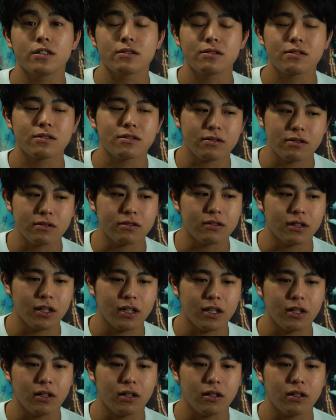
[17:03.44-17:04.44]
しつつ、
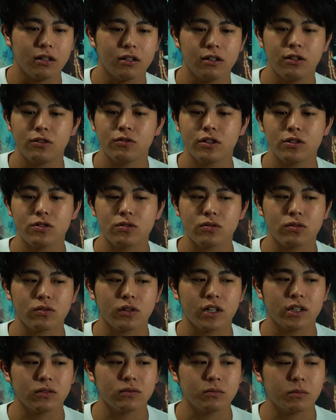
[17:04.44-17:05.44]
えー、いろんなちょっ
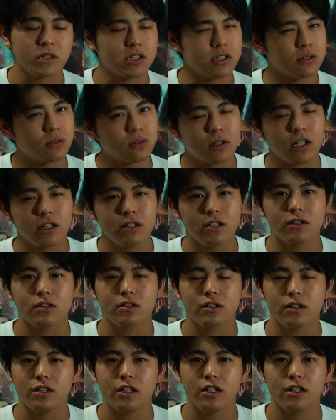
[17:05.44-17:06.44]
とあの、まあ、仕事関連
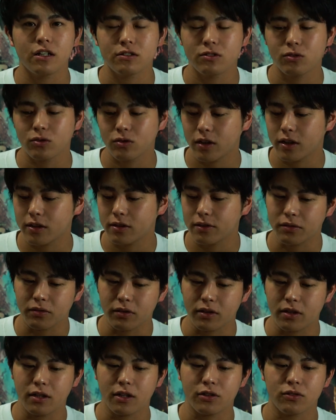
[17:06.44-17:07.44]
というか連絡事があった
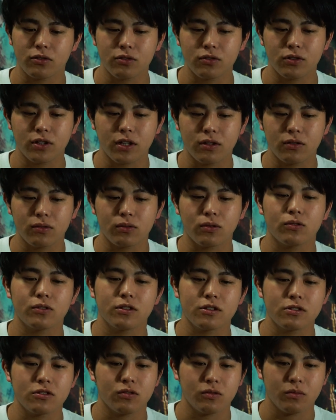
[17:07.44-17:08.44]
のであの休憩のとこ
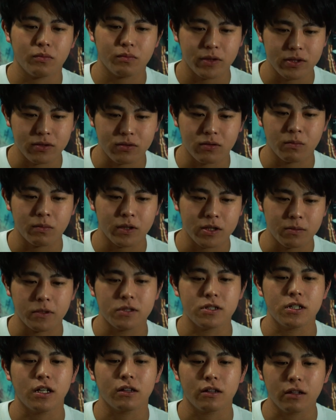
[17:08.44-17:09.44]
ろでちょっと
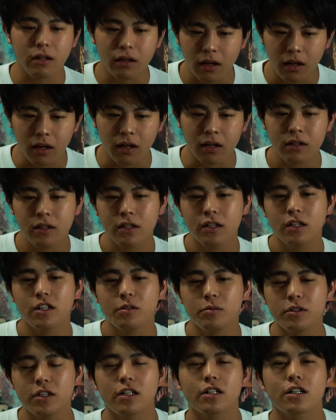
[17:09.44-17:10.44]
パソコンパチパチやって
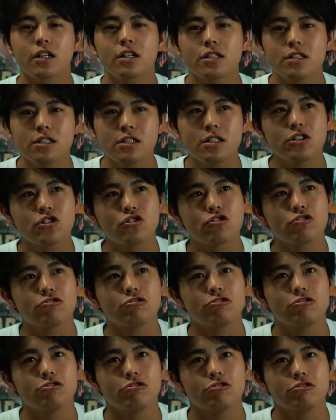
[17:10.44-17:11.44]
みたいな感じで
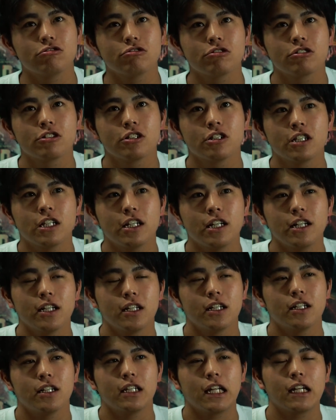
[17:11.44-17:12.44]

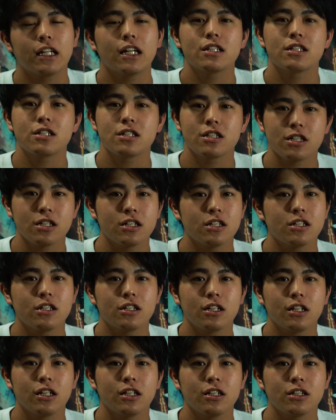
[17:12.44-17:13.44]
17
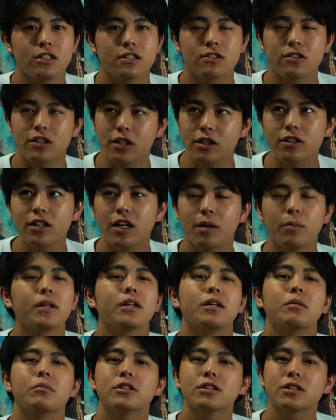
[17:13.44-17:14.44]
時過ぎぐらいま
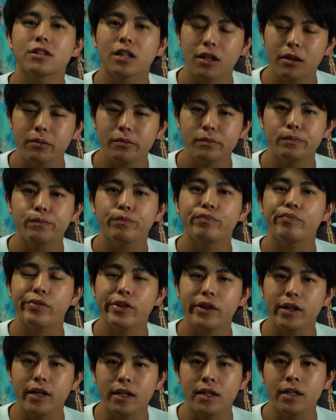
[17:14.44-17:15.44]
でいましたね
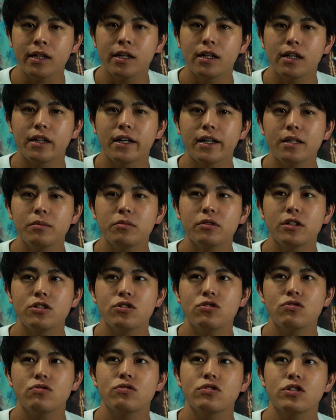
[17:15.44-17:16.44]
でライブが
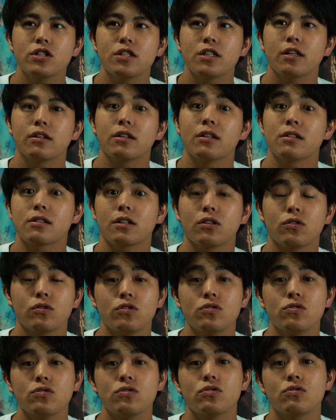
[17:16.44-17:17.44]
19時なんですけど
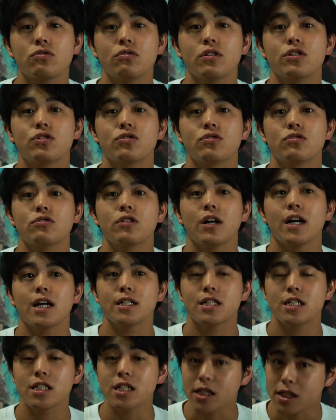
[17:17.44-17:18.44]
入場が
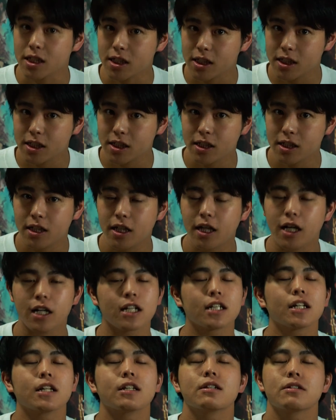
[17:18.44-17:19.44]
18時か
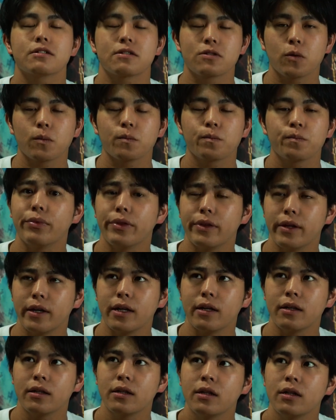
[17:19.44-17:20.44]
らなんですよ
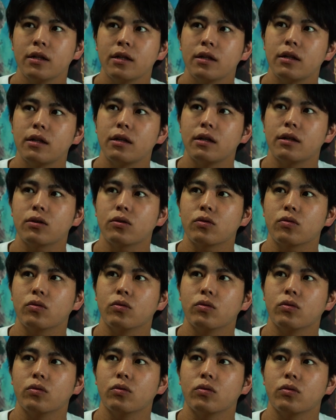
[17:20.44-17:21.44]
でえっ、ー、
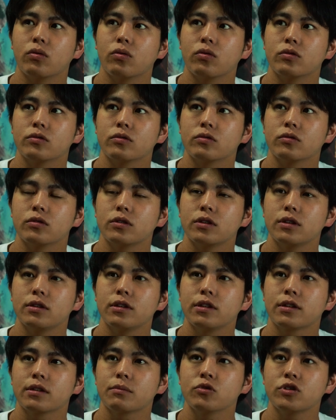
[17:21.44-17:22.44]
と
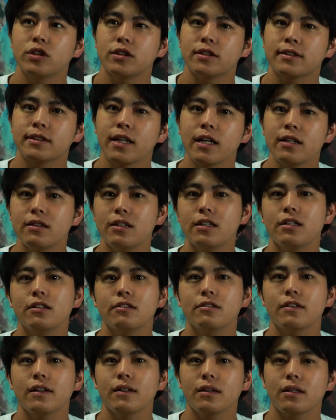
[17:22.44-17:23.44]
もし
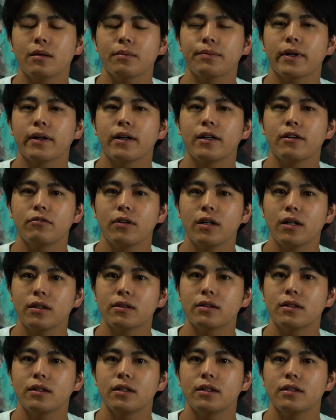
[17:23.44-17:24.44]
スタンディングだった場合
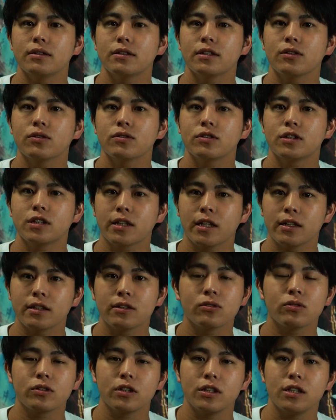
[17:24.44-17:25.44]
はちゃんと時
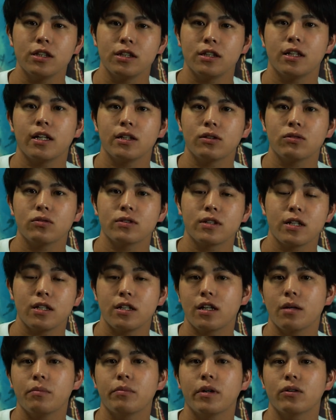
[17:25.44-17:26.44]
間通りにいないと整
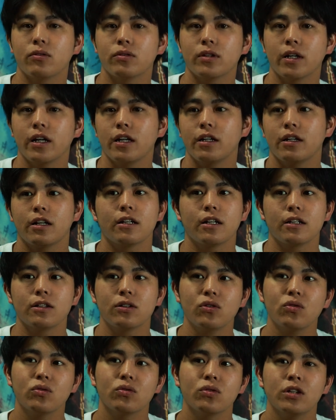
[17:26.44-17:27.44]
理券番号で入らない
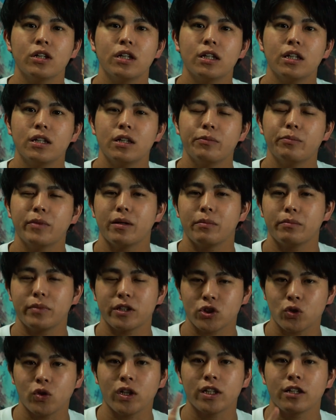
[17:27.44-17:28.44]
とまあ、
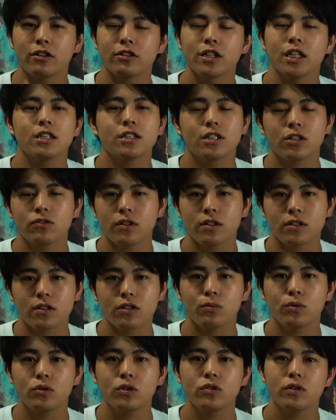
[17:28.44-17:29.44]
場所がなくなっちゃうんです
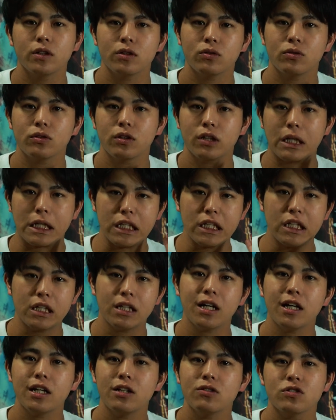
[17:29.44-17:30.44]
けど僕はこの時
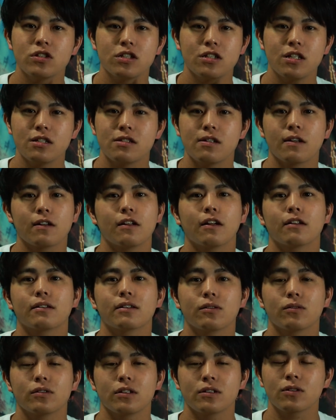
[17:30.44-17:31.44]
2階の指定席だっ
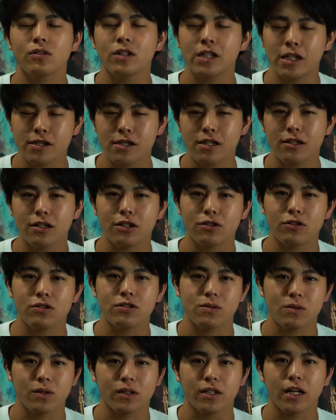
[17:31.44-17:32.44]
たのでそんな焦っていく
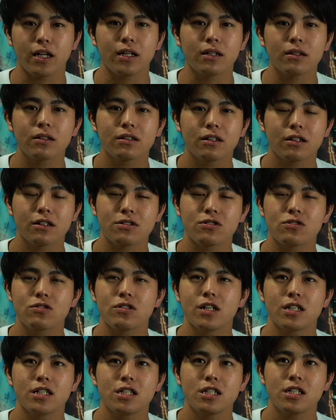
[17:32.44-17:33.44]
必要はないだから
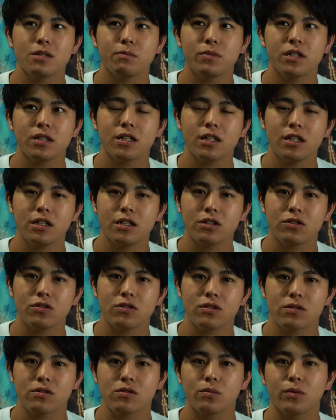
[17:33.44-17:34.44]
18時ぴったりに行
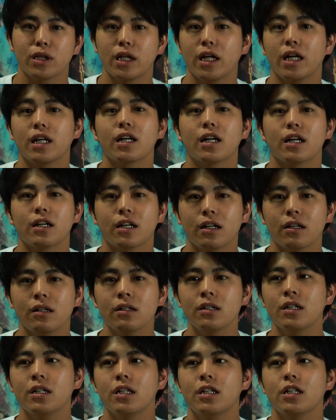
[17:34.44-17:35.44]
く必要もないから
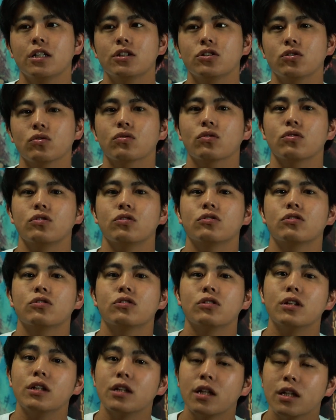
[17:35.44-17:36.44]
ちょっとゆっ
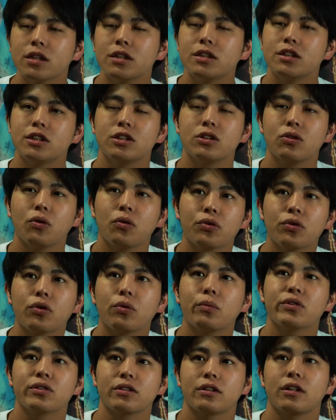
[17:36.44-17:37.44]
くりねしよう
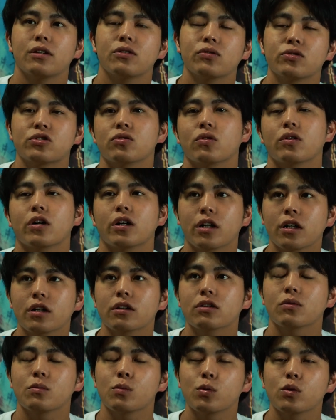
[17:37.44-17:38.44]
と思ってどうしようか
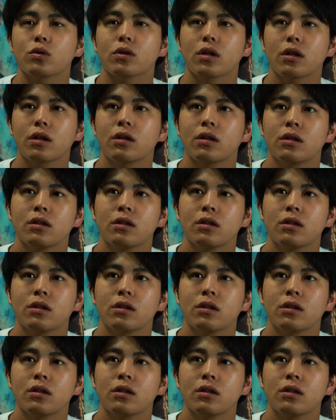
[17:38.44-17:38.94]
なと思って